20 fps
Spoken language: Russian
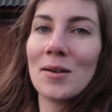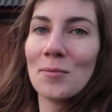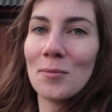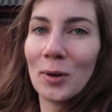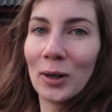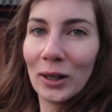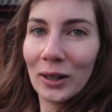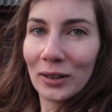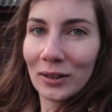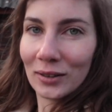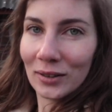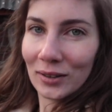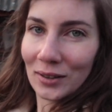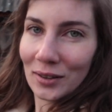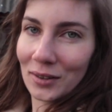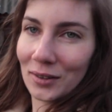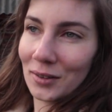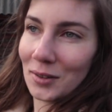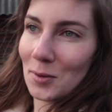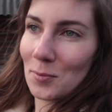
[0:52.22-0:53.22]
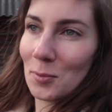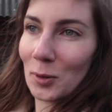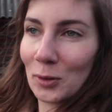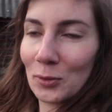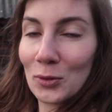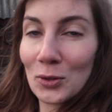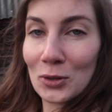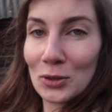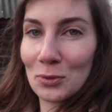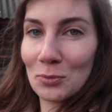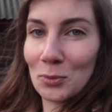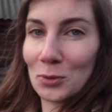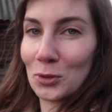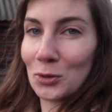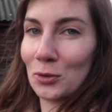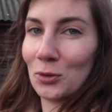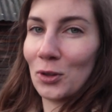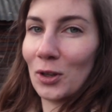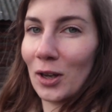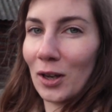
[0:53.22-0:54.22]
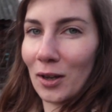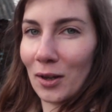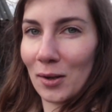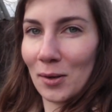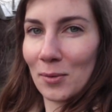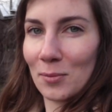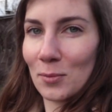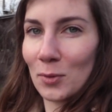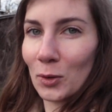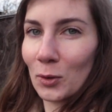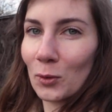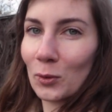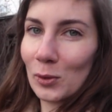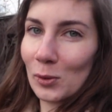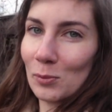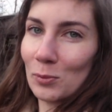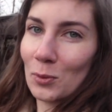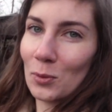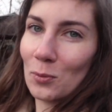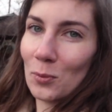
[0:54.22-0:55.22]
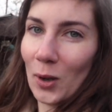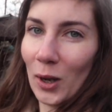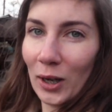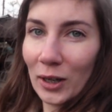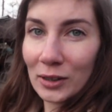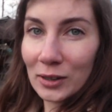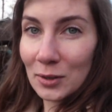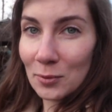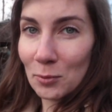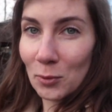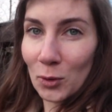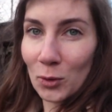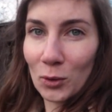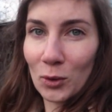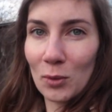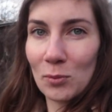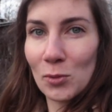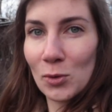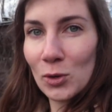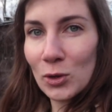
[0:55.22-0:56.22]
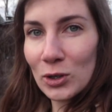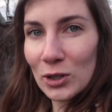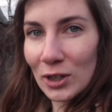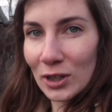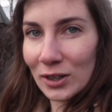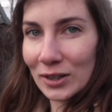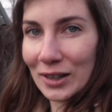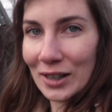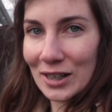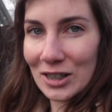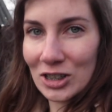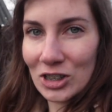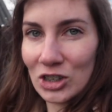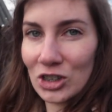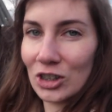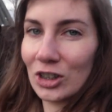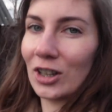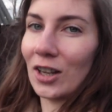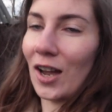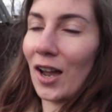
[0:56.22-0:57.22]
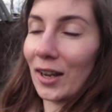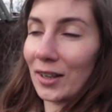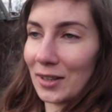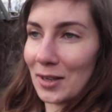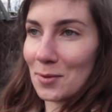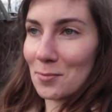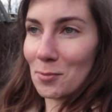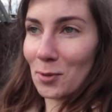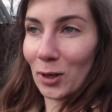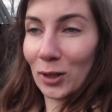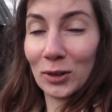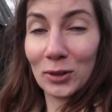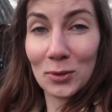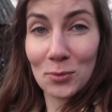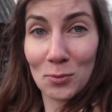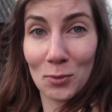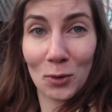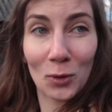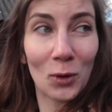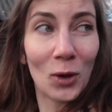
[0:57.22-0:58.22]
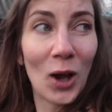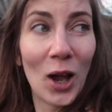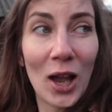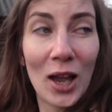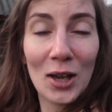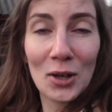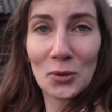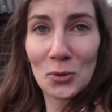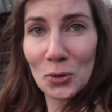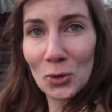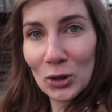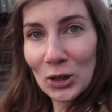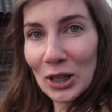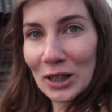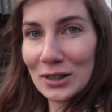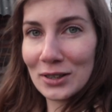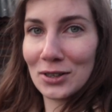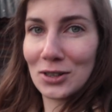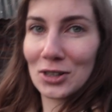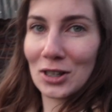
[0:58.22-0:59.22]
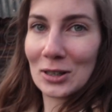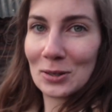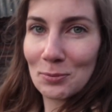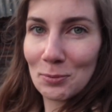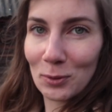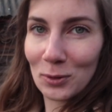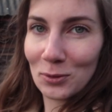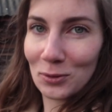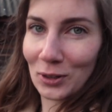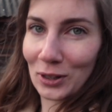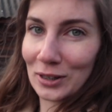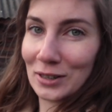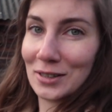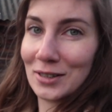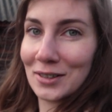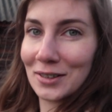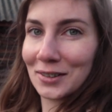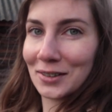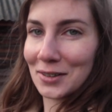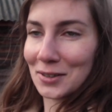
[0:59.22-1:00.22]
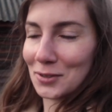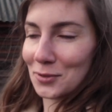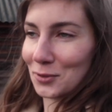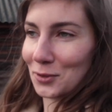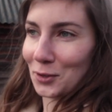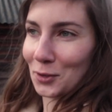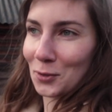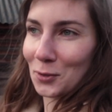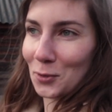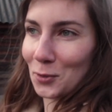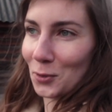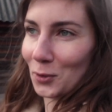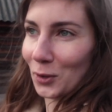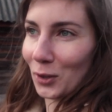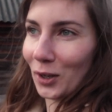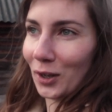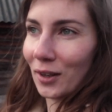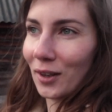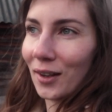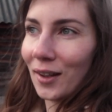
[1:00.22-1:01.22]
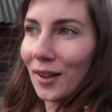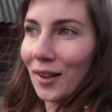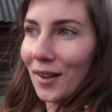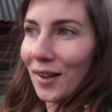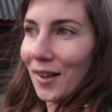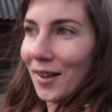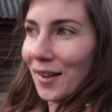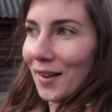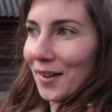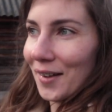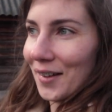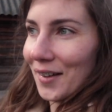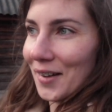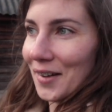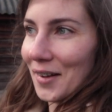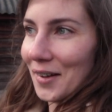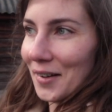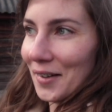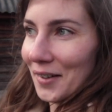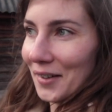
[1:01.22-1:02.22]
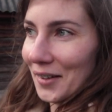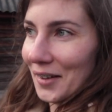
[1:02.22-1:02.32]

мы э, привозим сюда много бумаги, много мусора для сжигания, поэтому кухня сейчас превратилась в такое, э,